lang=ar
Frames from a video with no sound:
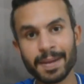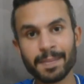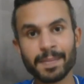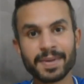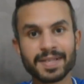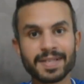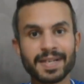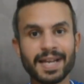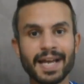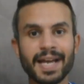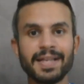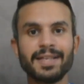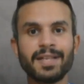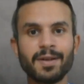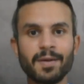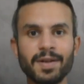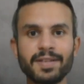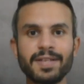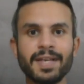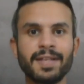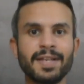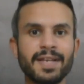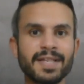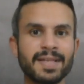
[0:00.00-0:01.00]
بس لحد
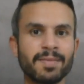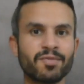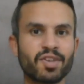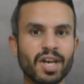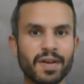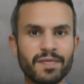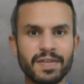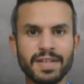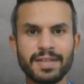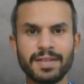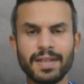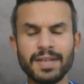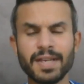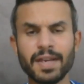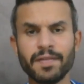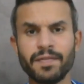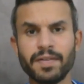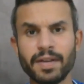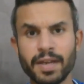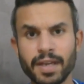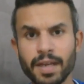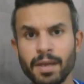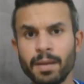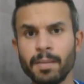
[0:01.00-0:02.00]
دلوقتي احنا لسه مش عارفين الدنيا
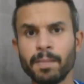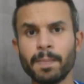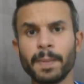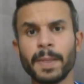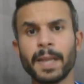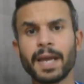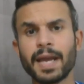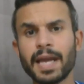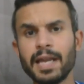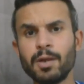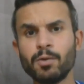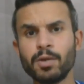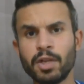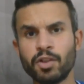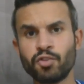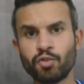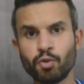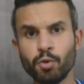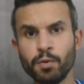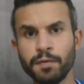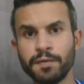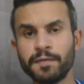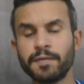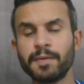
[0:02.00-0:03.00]
فيها ايه خلونا
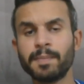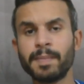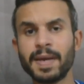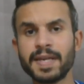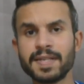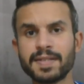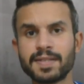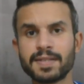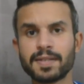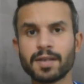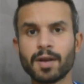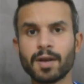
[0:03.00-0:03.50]
نشوف بس